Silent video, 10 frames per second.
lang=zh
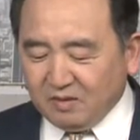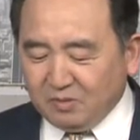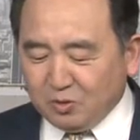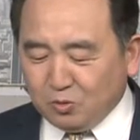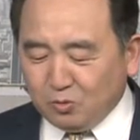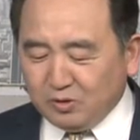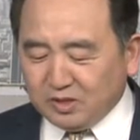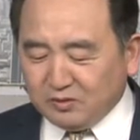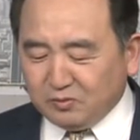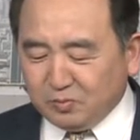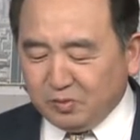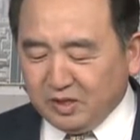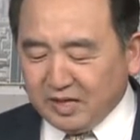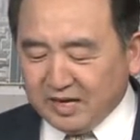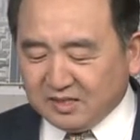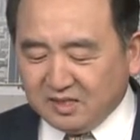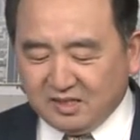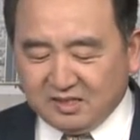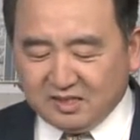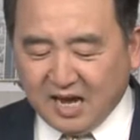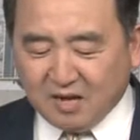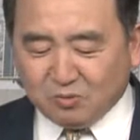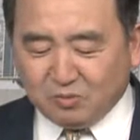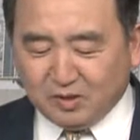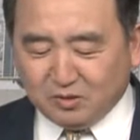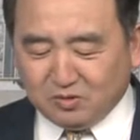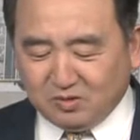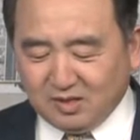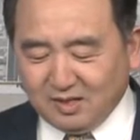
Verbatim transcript: 并呼吁政府不应该刻意吓唬民众。